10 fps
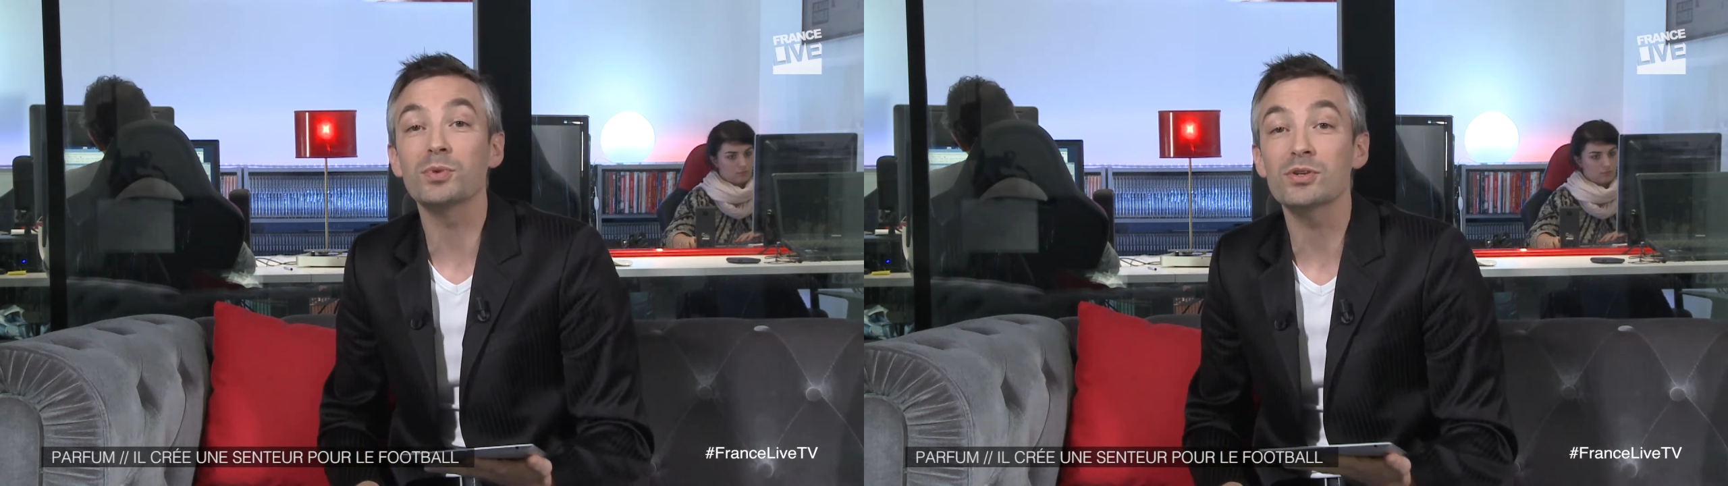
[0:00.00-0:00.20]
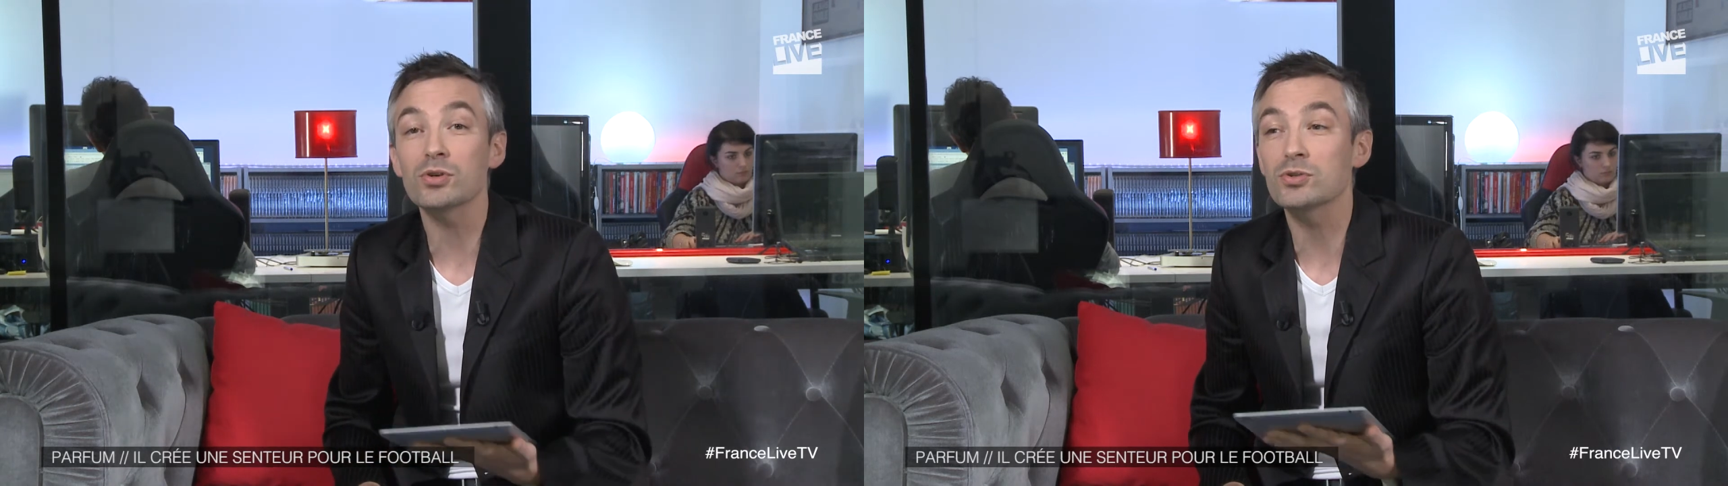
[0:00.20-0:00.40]

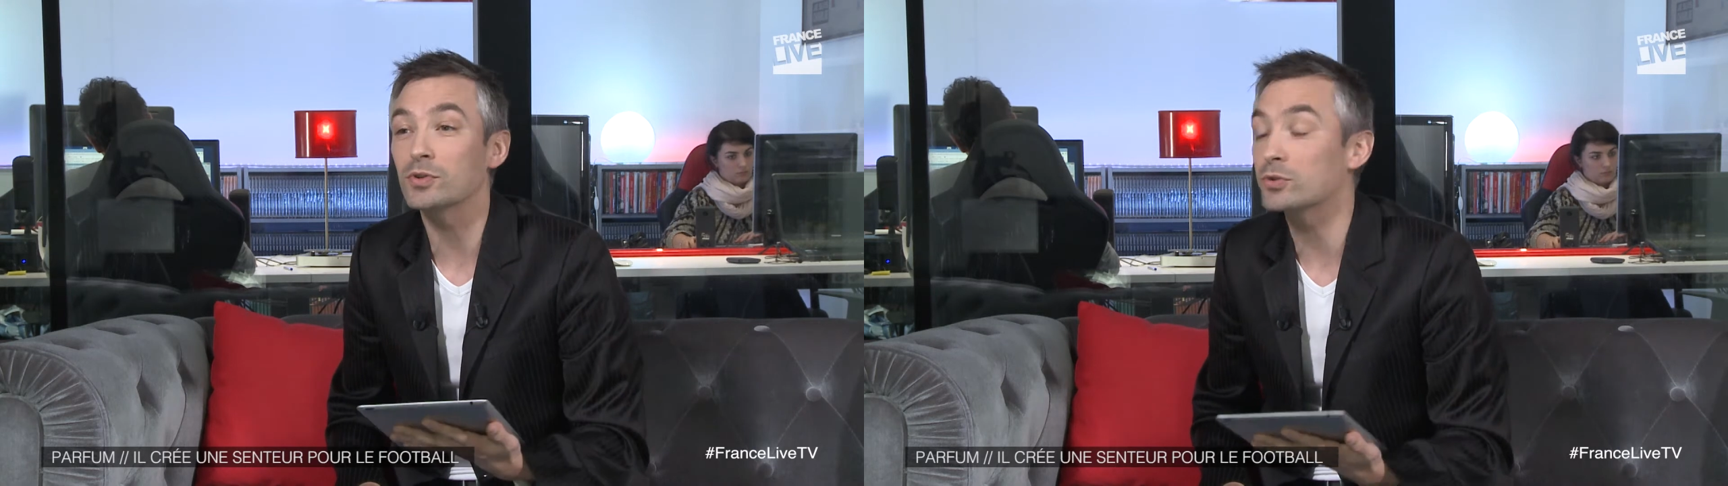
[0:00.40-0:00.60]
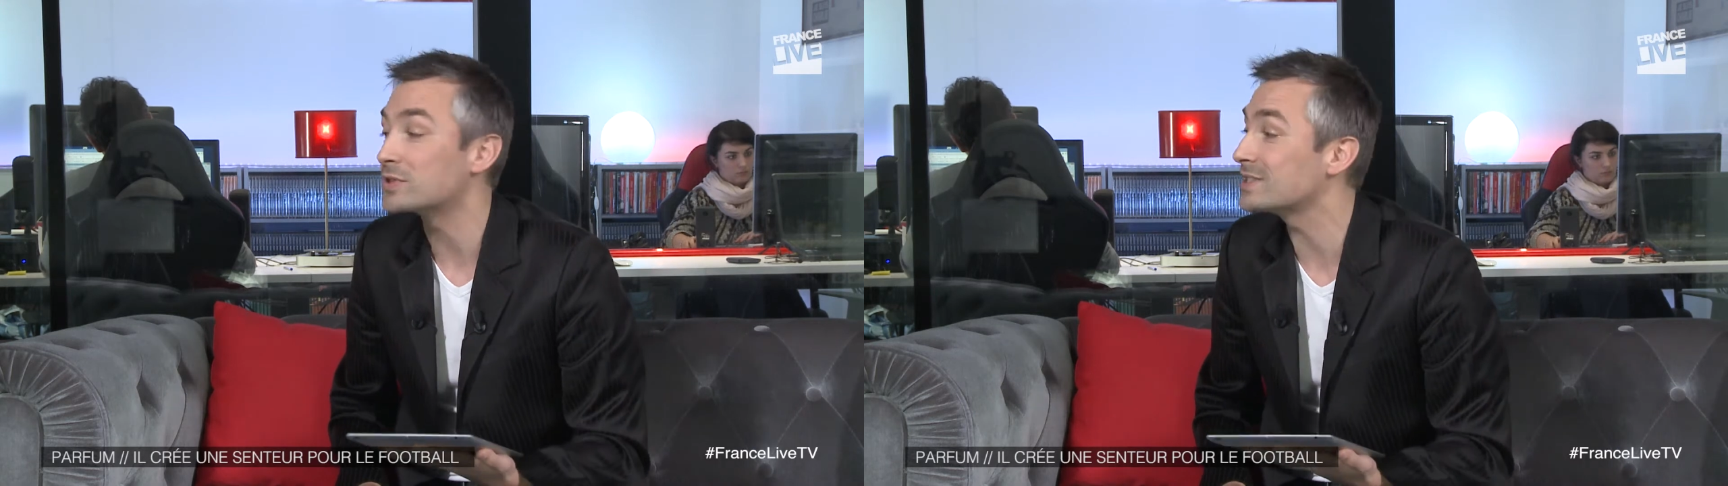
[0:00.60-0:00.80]
bien sûr sur
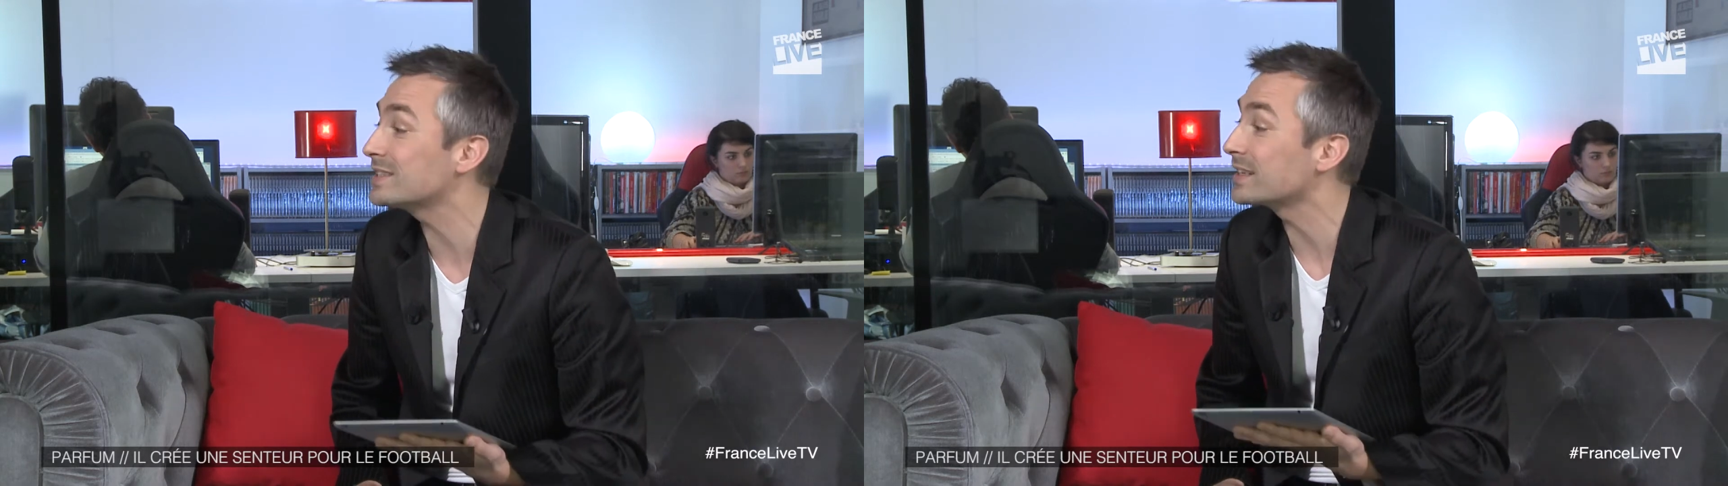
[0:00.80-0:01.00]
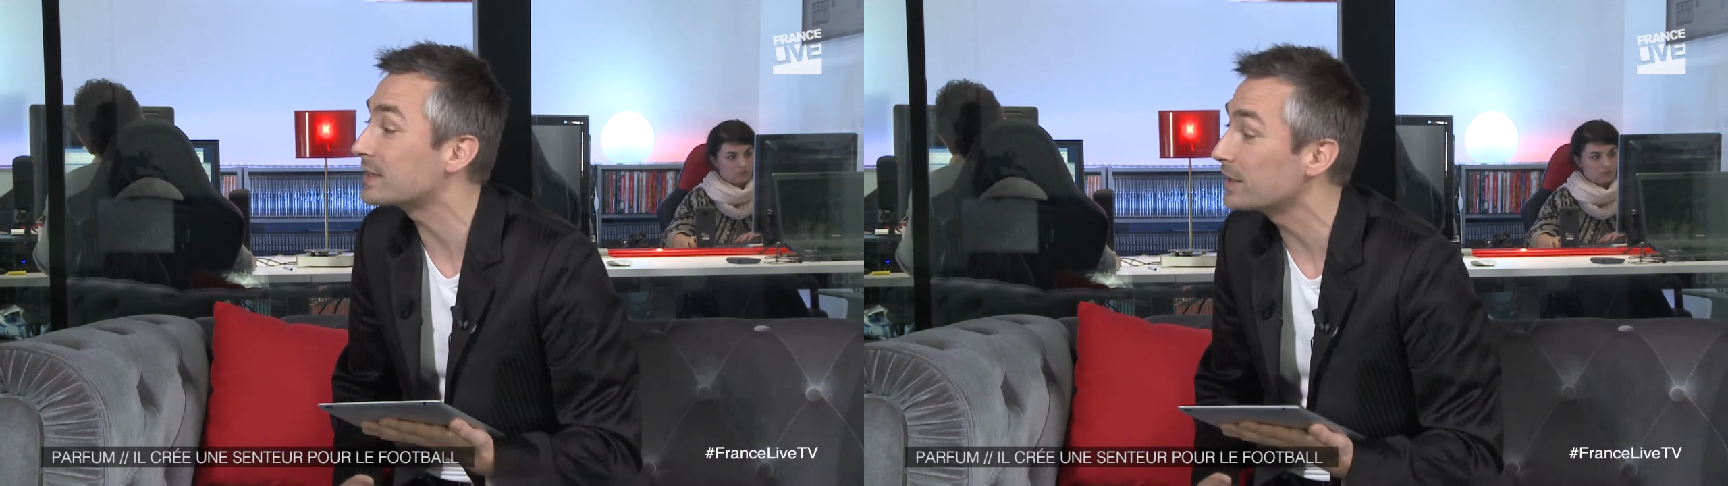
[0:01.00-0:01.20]
votre
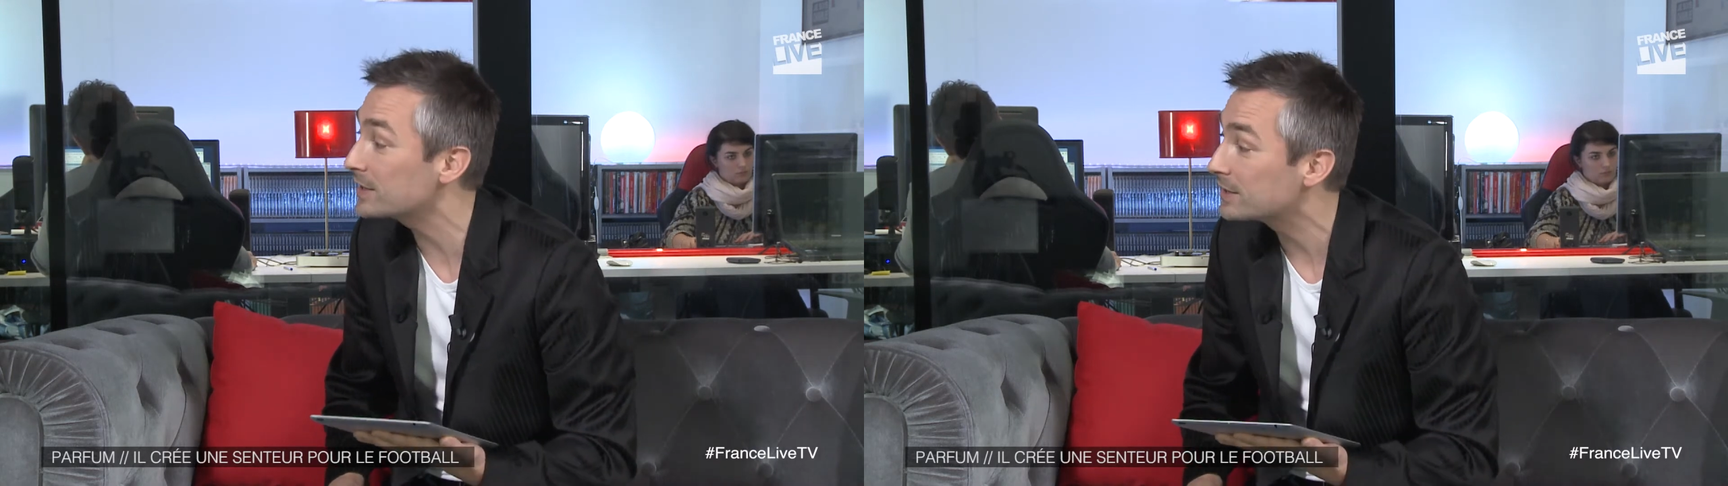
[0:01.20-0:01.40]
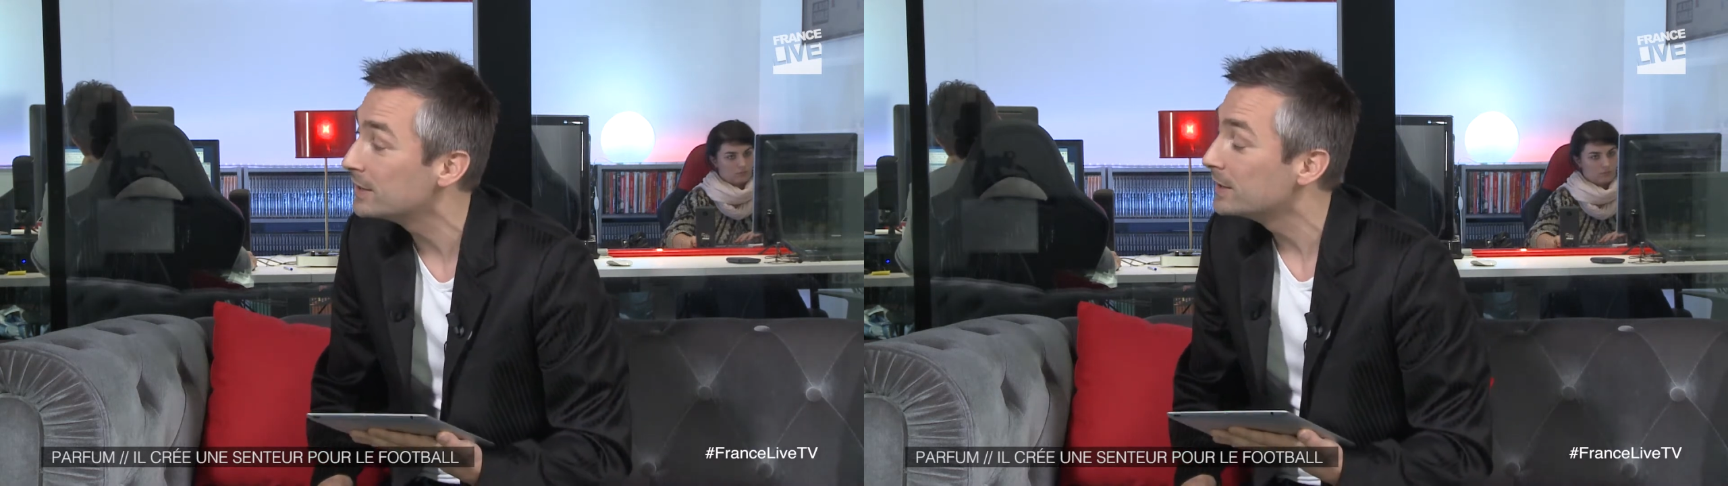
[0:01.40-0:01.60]
site internet.